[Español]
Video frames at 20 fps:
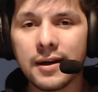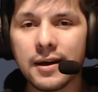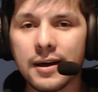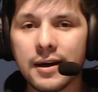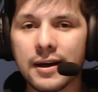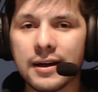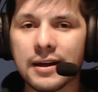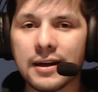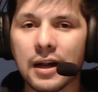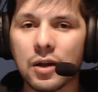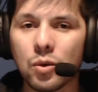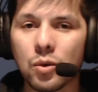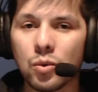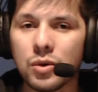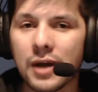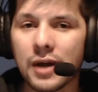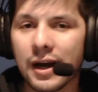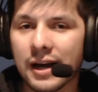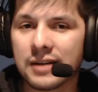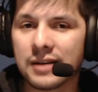en
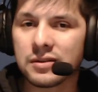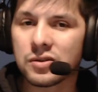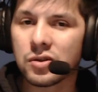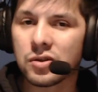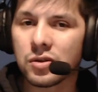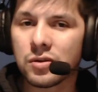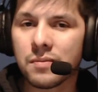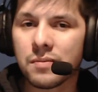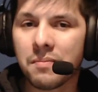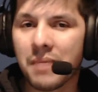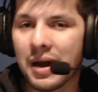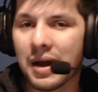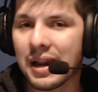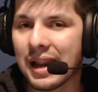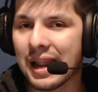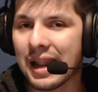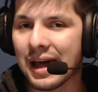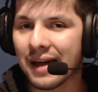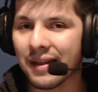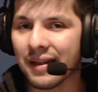alguna canción
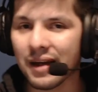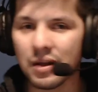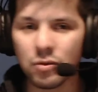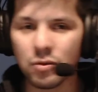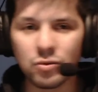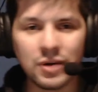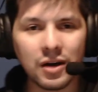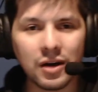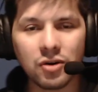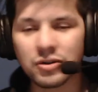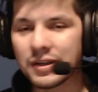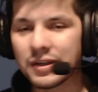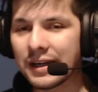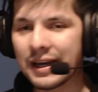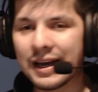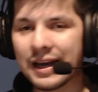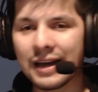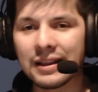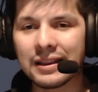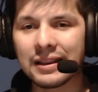balada, alguna cosa que
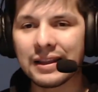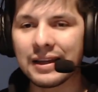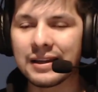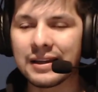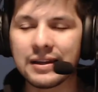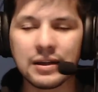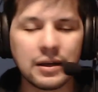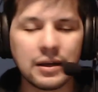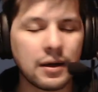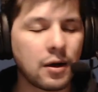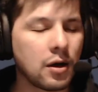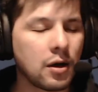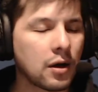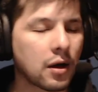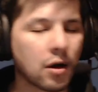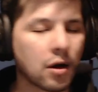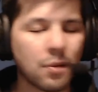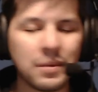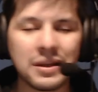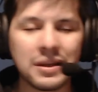canten
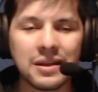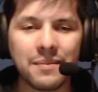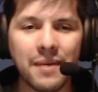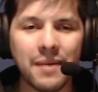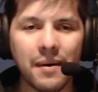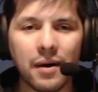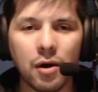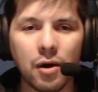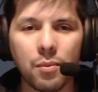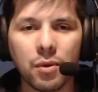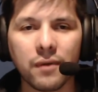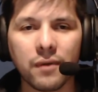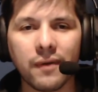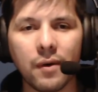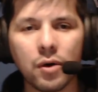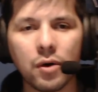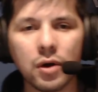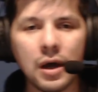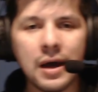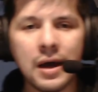recomiéndenme abajo por
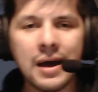favor